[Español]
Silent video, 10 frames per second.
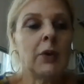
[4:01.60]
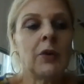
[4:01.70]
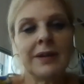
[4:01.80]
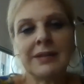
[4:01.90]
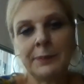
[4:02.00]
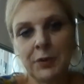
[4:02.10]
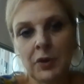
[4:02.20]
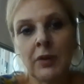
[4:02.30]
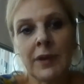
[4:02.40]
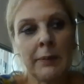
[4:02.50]
con excepción
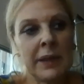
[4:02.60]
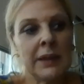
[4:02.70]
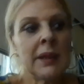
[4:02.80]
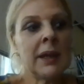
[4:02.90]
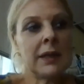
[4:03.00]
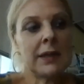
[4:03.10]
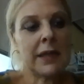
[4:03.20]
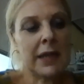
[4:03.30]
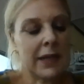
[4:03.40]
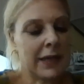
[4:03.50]
obviamente
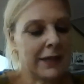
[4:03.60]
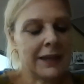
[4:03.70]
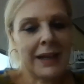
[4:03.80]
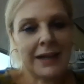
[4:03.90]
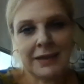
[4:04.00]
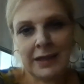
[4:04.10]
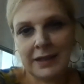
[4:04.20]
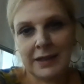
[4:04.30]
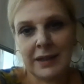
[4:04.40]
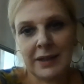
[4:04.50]
de,
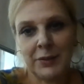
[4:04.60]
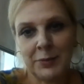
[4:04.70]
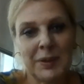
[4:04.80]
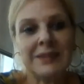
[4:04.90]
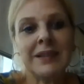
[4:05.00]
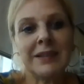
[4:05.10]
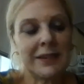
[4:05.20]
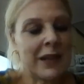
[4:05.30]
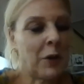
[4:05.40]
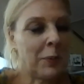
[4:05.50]
los,
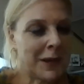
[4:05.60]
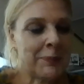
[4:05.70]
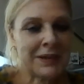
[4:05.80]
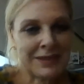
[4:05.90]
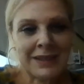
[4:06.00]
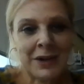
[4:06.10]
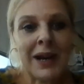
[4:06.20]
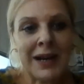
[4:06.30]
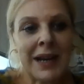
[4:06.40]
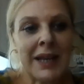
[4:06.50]
que presentaron
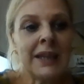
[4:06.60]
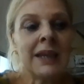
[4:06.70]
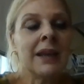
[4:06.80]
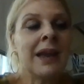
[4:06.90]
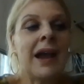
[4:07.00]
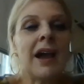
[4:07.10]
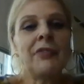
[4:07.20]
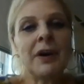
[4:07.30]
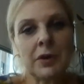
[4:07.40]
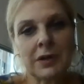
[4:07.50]
la ley, a
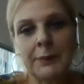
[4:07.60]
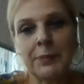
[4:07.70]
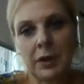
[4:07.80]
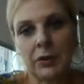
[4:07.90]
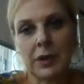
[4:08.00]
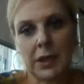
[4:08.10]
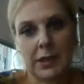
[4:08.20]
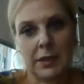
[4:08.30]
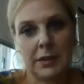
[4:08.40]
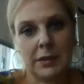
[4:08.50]
favor del proyecto de ley.
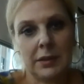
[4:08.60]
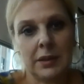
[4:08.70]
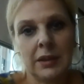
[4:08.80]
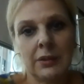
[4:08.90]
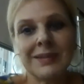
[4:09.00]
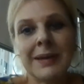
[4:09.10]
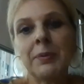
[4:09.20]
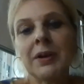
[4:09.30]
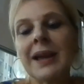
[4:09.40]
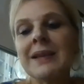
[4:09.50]
Entonces,
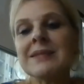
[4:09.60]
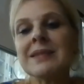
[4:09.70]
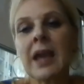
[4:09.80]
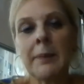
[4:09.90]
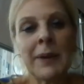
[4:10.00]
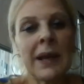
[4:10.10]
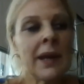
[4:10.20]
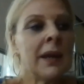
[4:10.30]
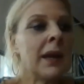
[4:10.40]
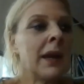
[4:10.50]
porque
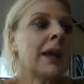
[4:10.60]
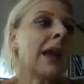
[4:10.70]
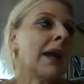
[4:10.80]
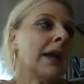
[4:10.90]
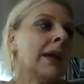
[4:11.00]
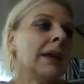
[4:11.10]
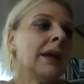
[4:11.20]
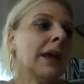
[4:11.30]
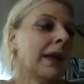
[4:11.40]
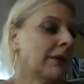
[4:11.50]
siempre que
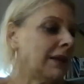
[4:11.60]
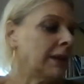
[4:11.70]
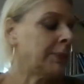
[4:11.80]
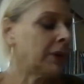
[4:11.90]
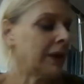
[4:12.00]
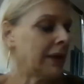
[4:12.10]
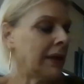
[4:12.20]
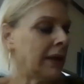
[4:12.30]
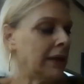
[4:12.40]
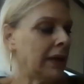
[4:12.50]
hay este tipo de,
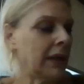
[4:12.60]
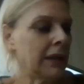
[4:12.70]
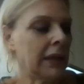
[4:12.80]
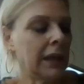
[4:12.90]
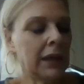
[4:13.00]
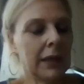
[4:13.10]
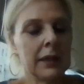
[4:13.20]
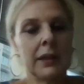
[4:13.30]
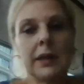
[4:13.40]
de,